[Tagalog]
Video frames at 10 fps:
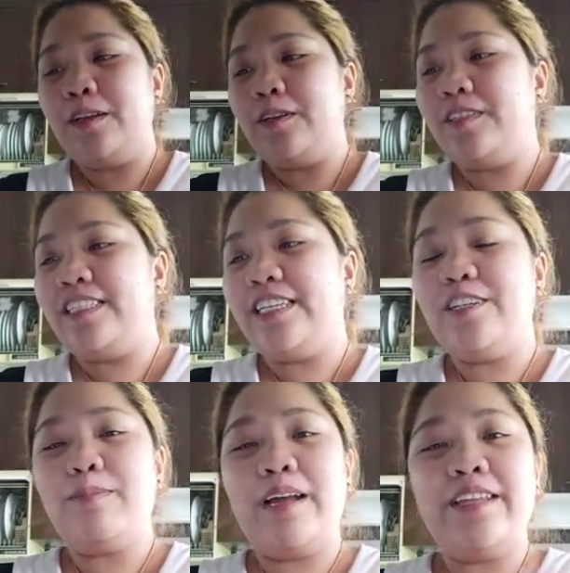Kung
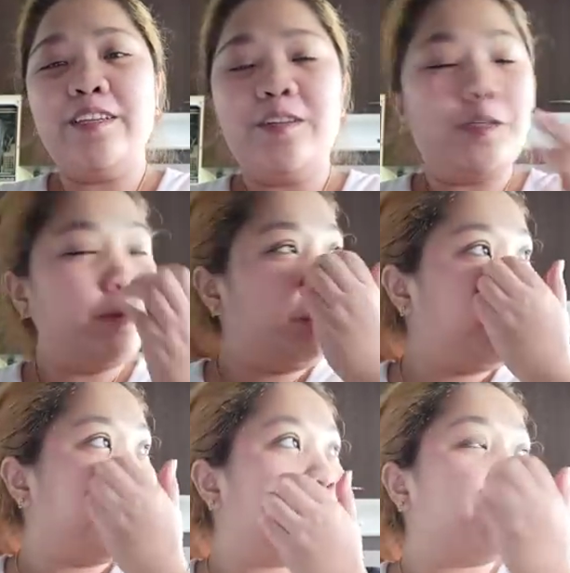sino man yung
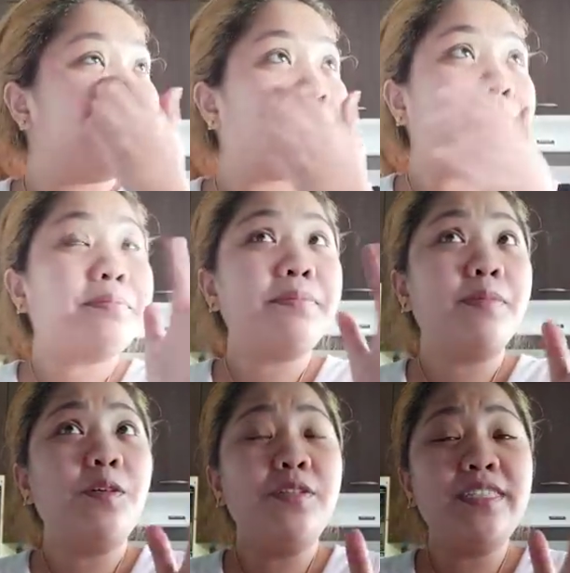
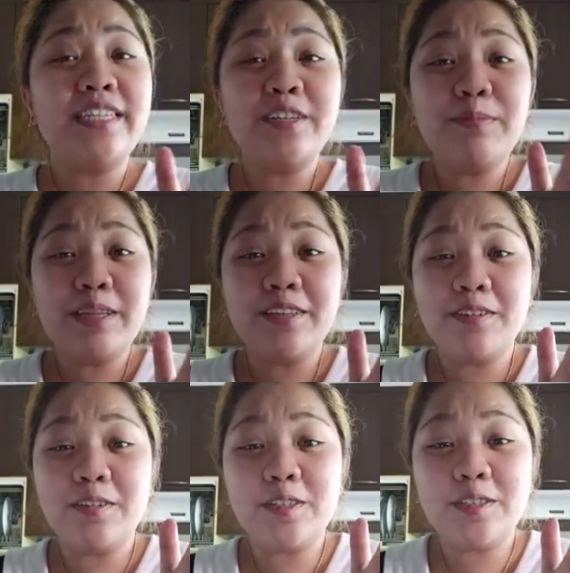kung sino man
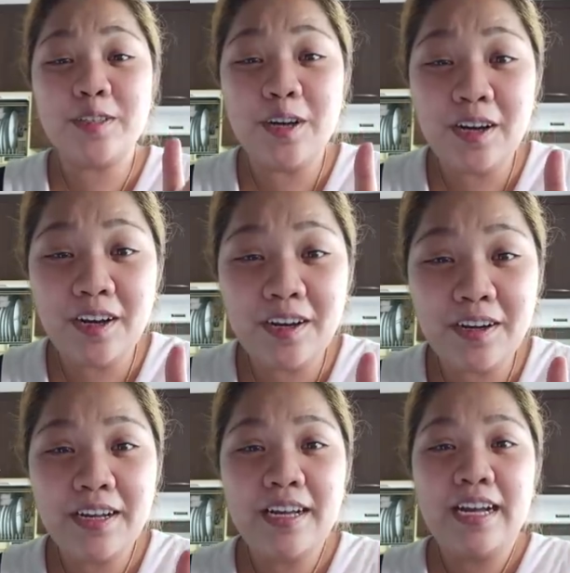yung
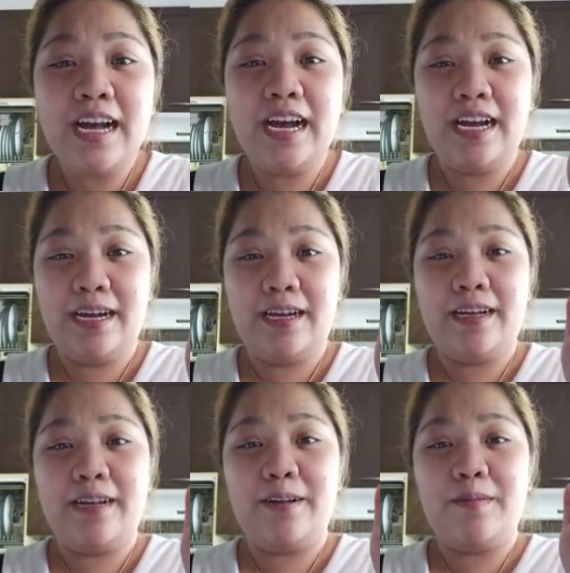gustong uh,